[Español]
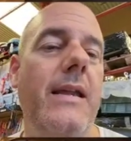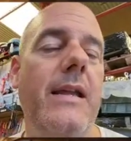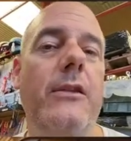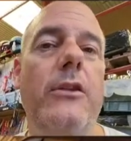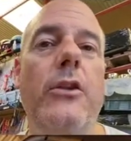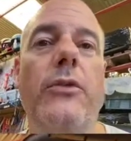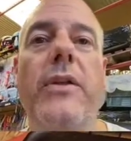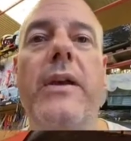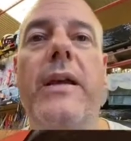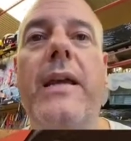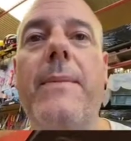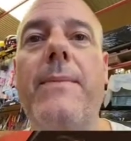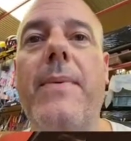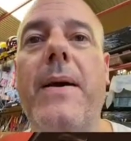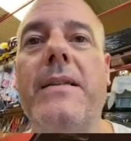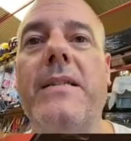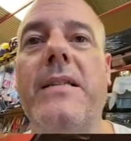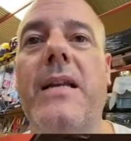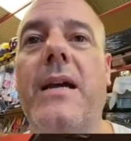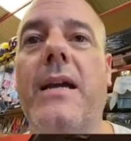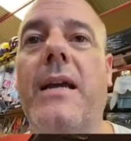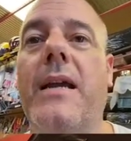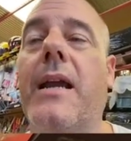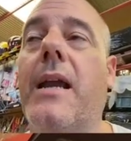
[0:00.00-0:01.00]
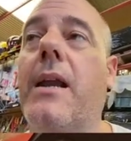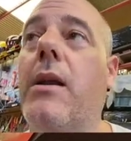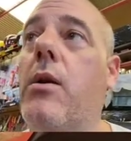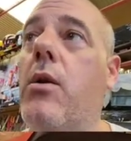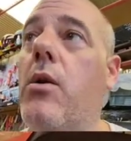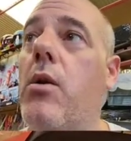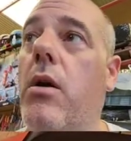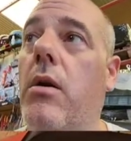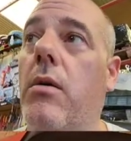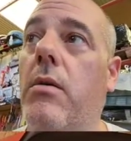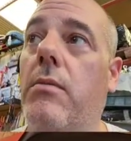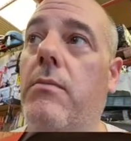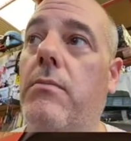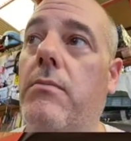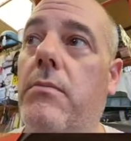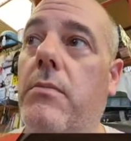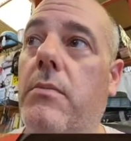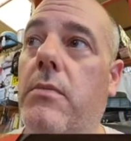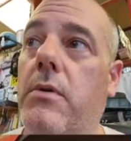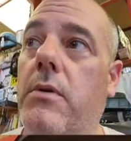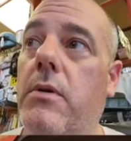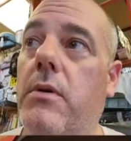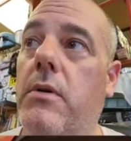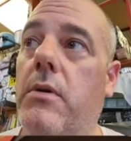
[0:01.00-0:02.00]
Y entonces, ¿qué pasa? Que no
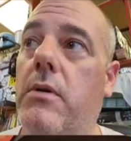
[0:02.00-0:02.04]
mm,